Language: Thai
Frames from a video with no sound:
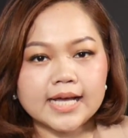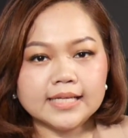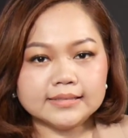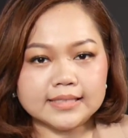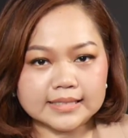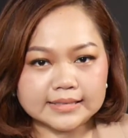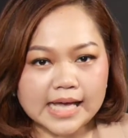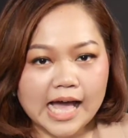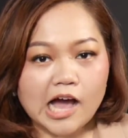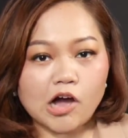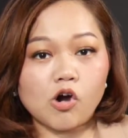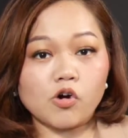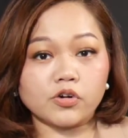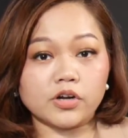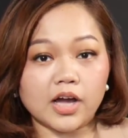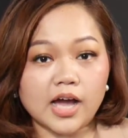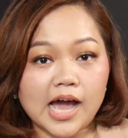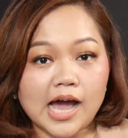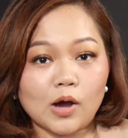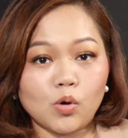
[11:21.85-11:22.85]
ทิศทางของ
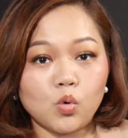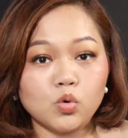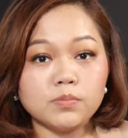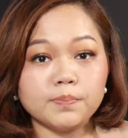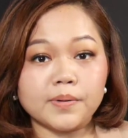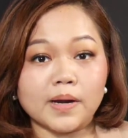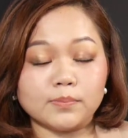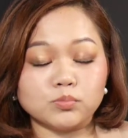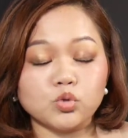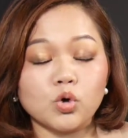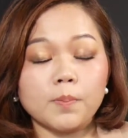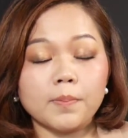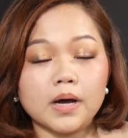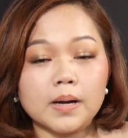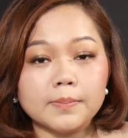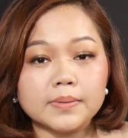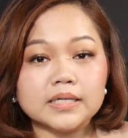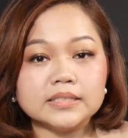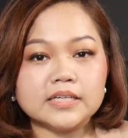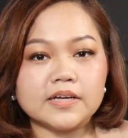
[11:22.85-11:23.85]
ราคาหุ้นปรับตัวเพิ่
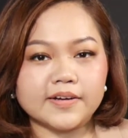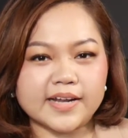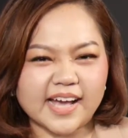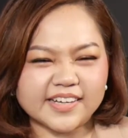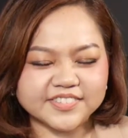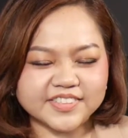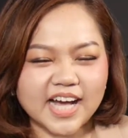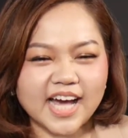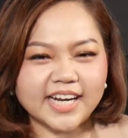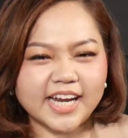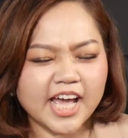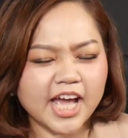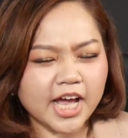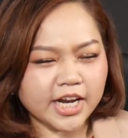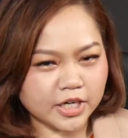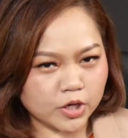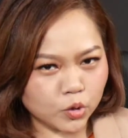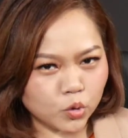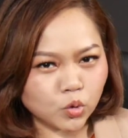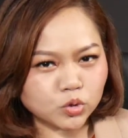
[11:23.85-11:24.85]
มขึ้นในระยะสั้น
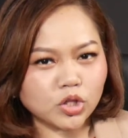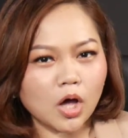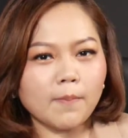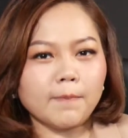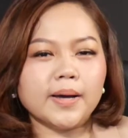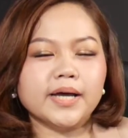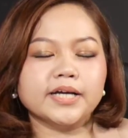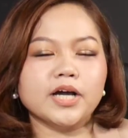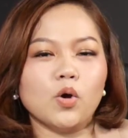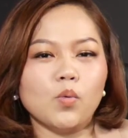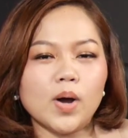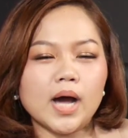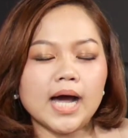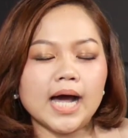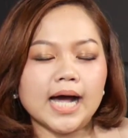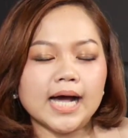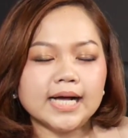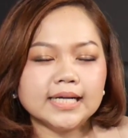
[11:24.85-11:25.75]
เดี๋ยวดูต่อไปค่ะว่า